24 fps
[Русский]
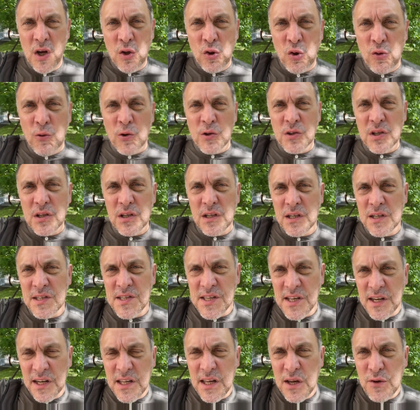Ну вот э,
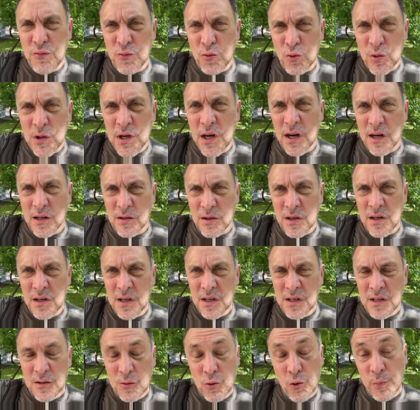Сергей Фургал –
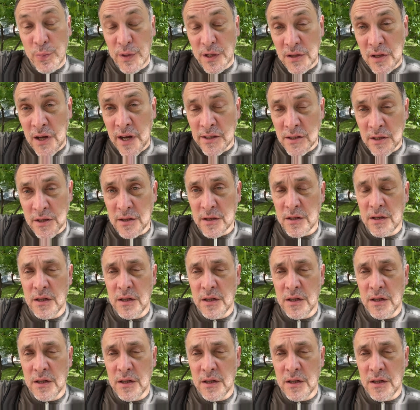губернатор,